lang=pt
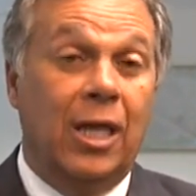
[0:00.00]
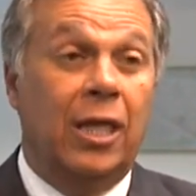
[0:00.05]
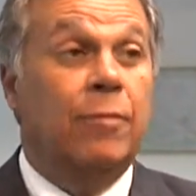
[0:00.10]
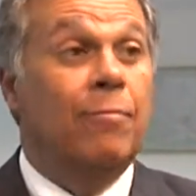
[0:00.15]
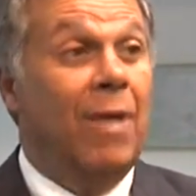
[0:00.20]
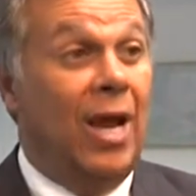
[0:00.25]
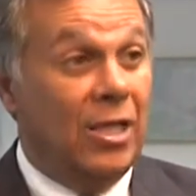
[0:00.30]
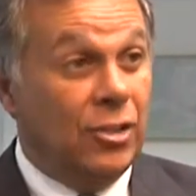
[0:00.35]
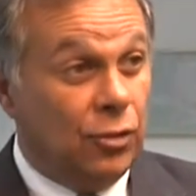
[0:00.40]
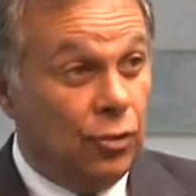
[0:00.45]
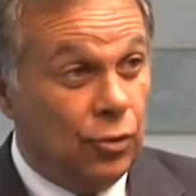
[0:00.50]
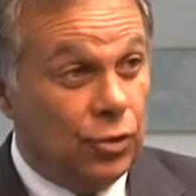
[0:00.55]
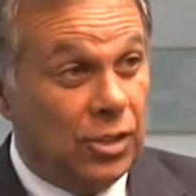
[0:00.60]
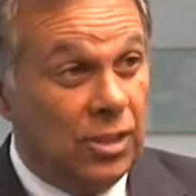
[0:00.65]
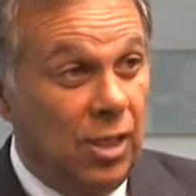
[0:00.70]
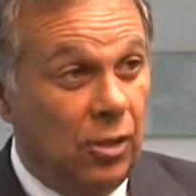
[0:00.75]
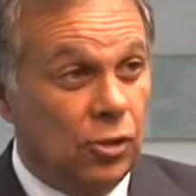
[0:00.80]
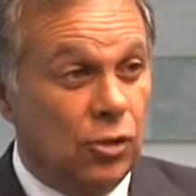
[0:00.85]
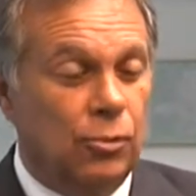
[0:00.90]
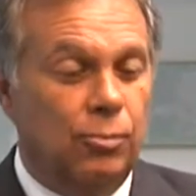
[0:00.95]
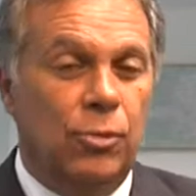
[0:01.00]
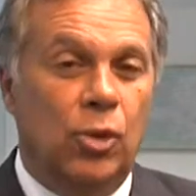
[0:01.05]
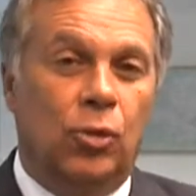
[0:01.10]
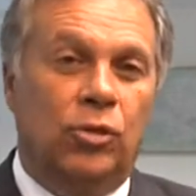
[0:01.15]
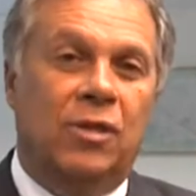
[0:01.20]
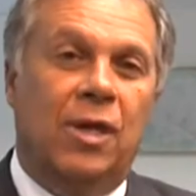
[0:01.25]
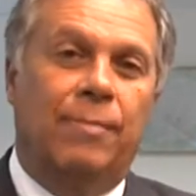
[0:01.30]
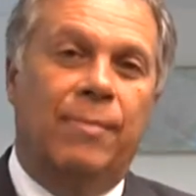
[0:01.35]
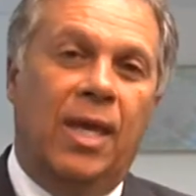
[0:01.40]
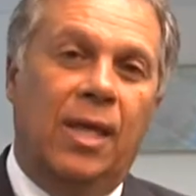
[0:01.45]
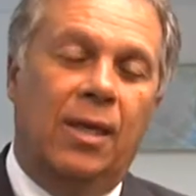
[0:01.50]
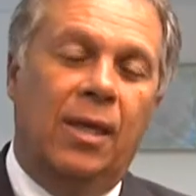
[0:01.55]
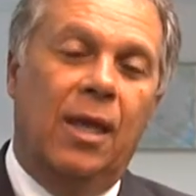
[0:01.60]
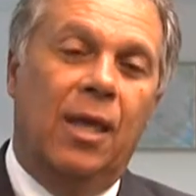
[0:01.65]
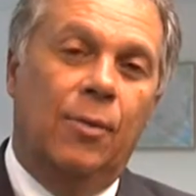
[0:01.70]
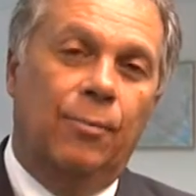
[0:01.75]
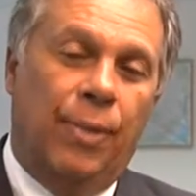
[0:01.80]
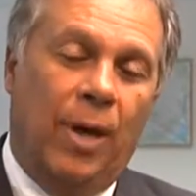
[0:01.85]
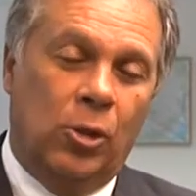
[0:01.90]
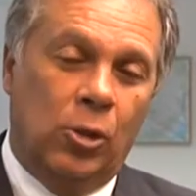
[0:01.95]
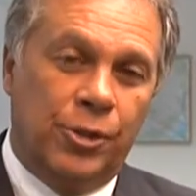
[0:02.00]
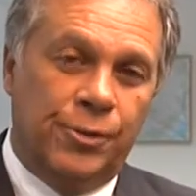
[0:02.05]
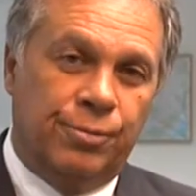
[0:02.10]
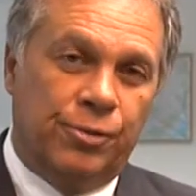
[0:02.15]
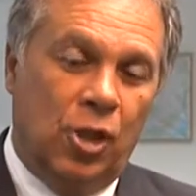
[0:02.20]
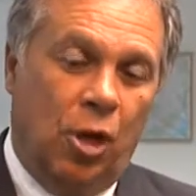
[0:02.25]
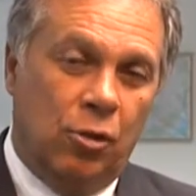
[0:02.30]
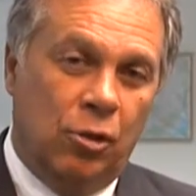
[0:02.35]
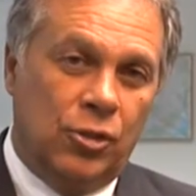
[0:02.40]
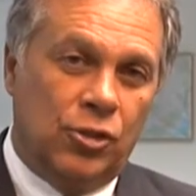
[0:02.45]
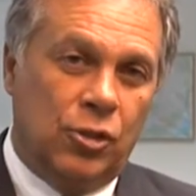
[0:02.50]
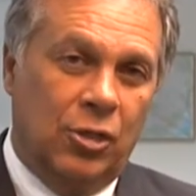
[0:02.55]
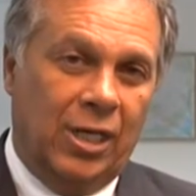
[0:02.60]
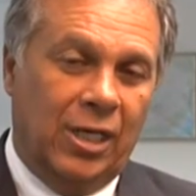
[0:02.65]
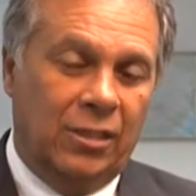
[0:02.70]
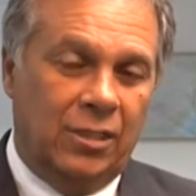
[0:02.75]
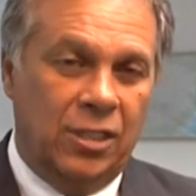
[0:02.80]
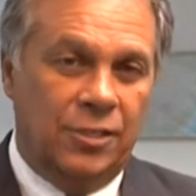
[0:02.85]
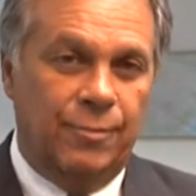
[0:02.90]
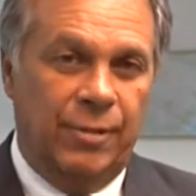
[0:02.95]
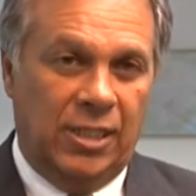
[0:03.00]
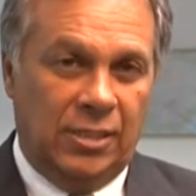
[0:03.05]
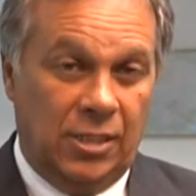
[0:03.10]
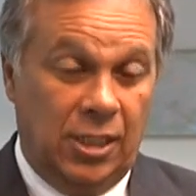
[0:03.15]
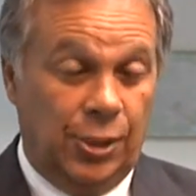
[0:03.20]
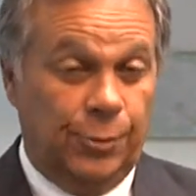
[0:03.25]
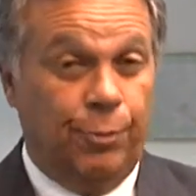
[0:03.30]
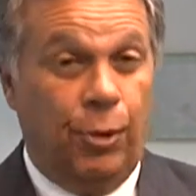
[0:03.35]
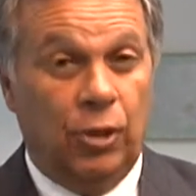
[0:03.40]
e mais 200 mil também para o Hospital Nossa Senhora das Mercês.